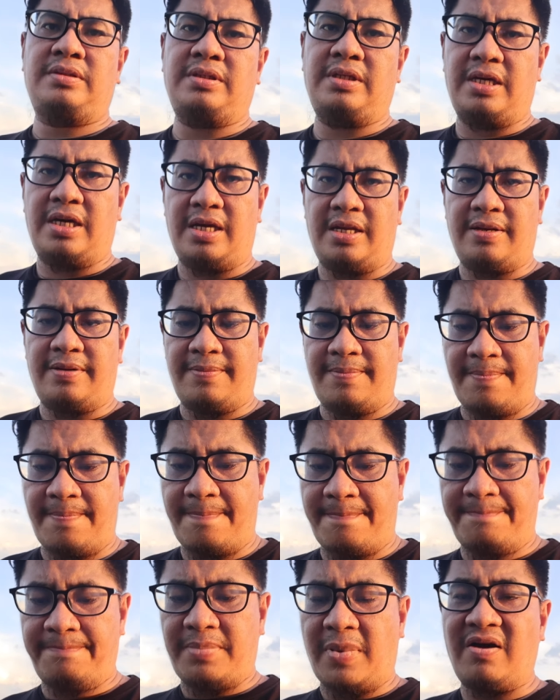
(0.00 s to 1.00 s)
ayan
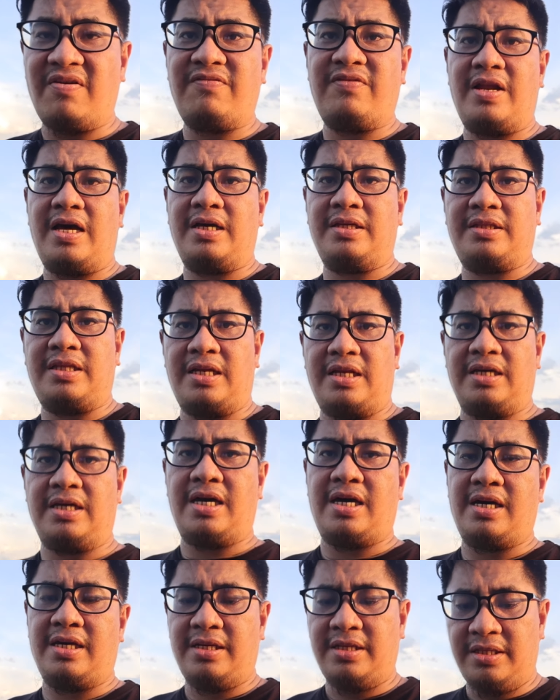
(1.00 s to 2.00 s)
pang vlog
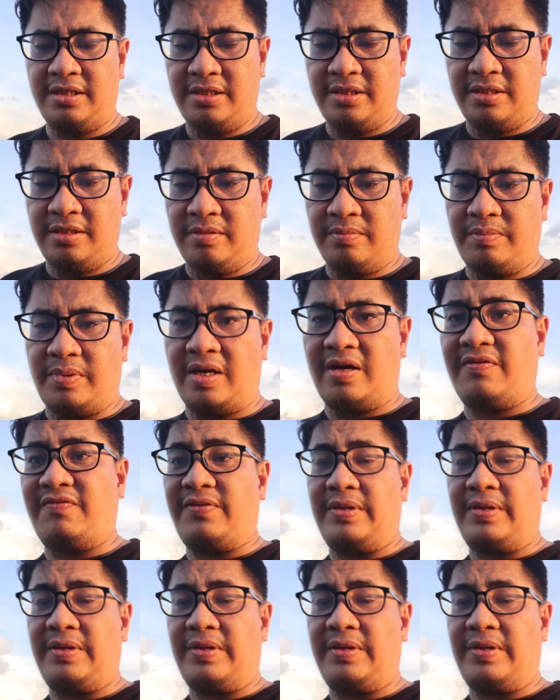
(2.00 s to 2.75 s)
talaga pang